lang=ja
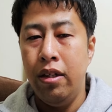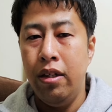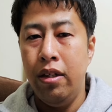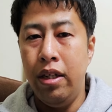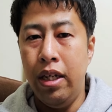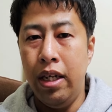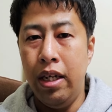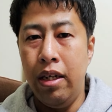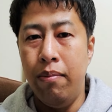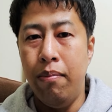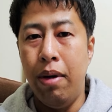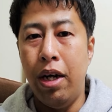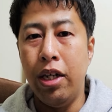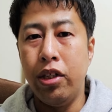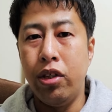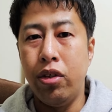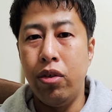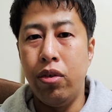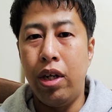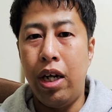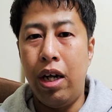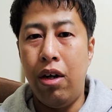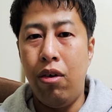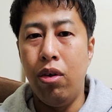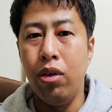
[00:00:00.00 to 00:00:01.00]
ね、
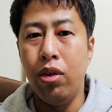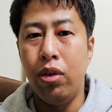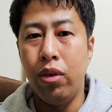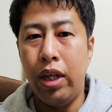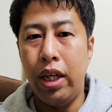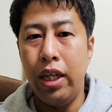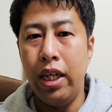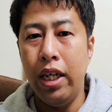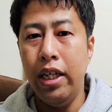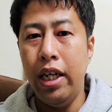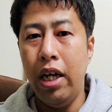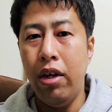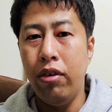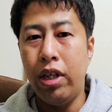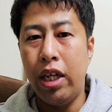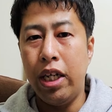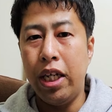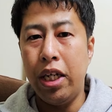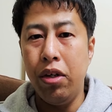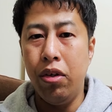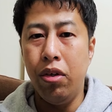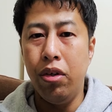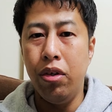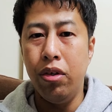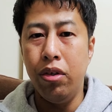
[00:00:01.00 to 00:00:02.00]
マンション買おうとかね、家を建
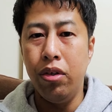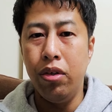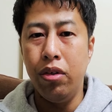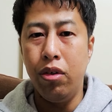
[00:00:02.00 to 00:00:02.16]
てよ